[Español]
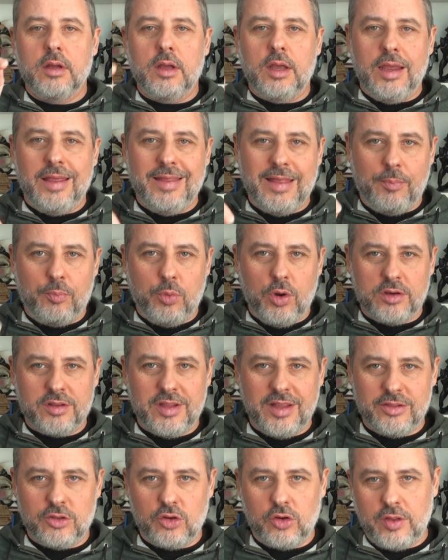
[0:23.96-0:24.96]
y después
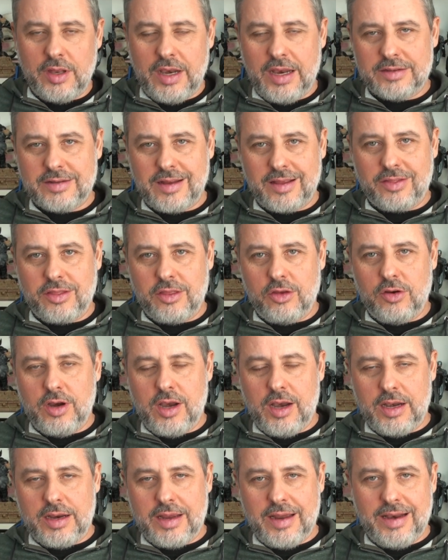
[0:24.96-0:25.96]
dentro de la sección
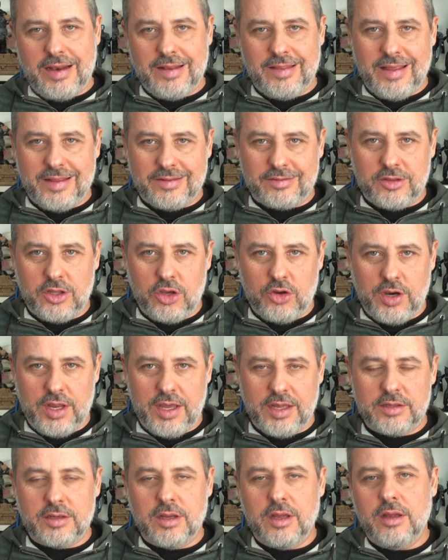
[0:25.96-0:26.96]
en el canal de
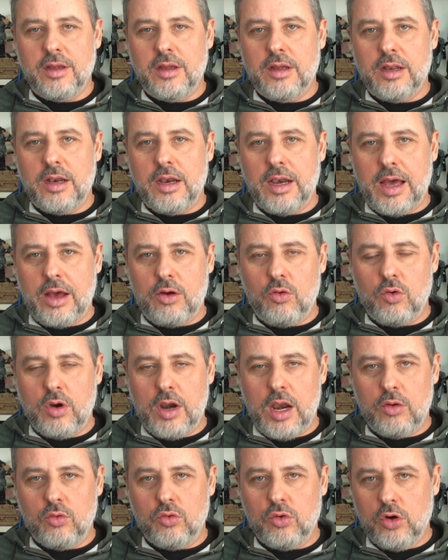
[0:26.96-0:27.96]
acciones, la
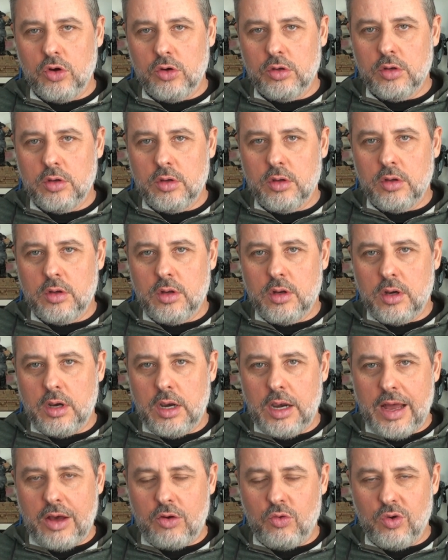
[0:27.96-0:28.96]
Jungla 1,
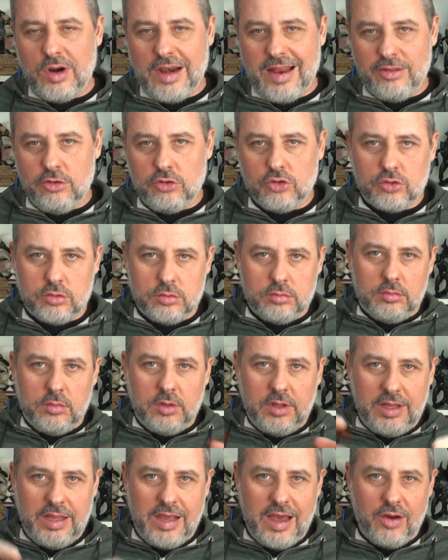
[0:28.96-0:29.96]
la Jungla 2.
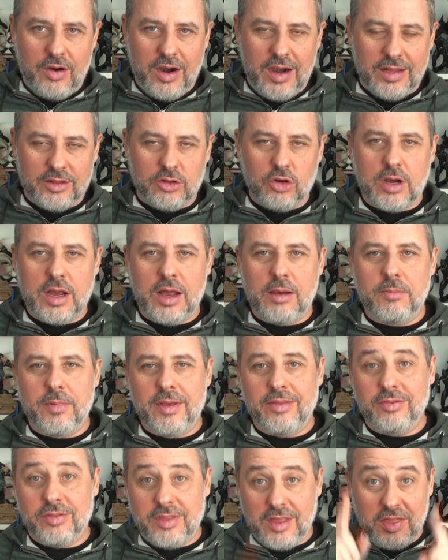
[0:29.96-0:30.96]
Y ahora le toca el
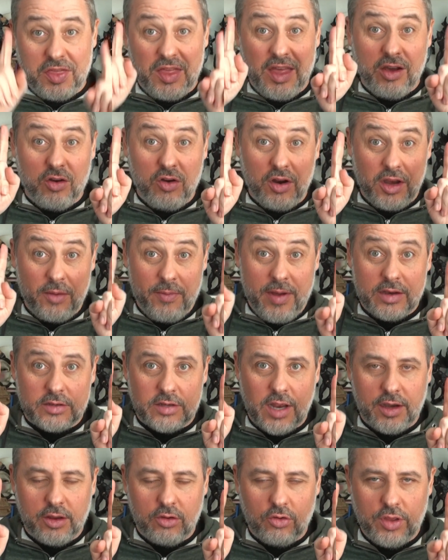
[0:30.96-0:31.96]
25
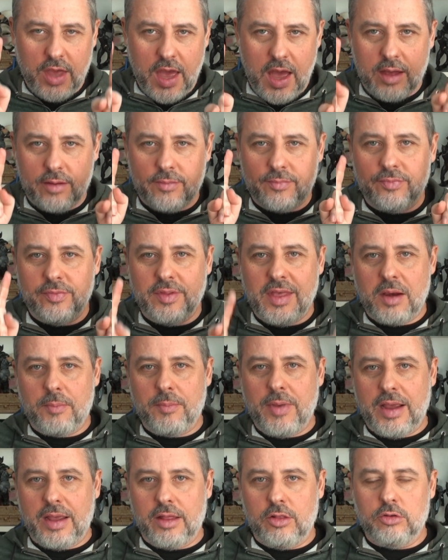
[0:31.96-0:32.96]
aniversario ya de
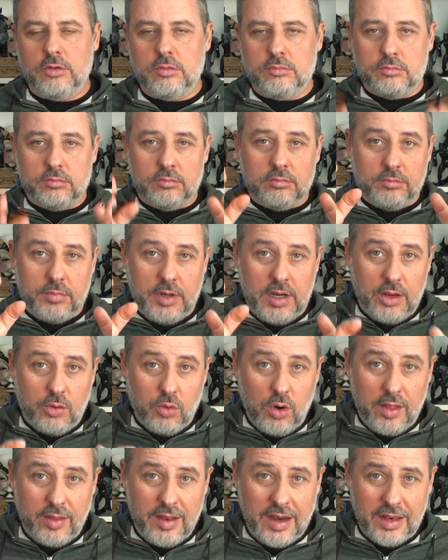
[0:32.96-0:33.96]
Armagedón,
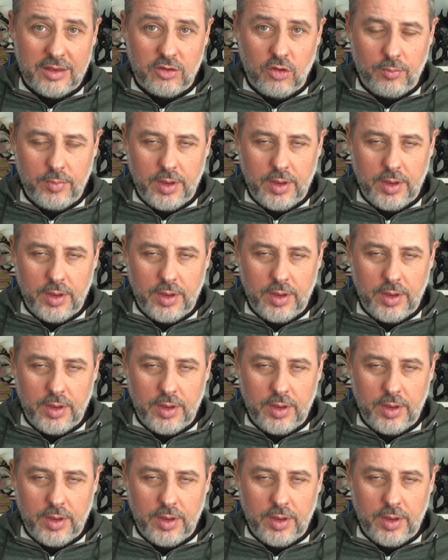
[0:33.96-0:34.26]
película del año